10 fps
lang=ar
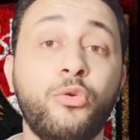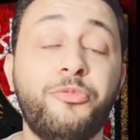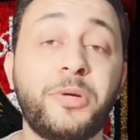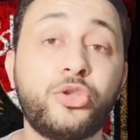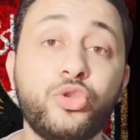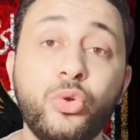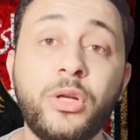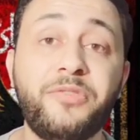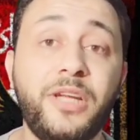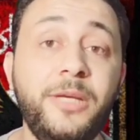وفي
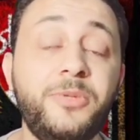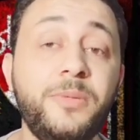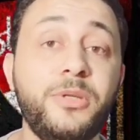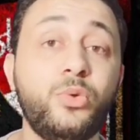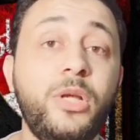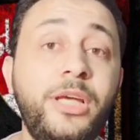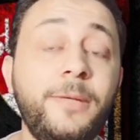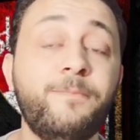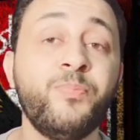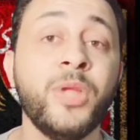برشلونه فلعيب كبير
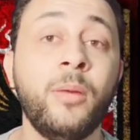ولعيب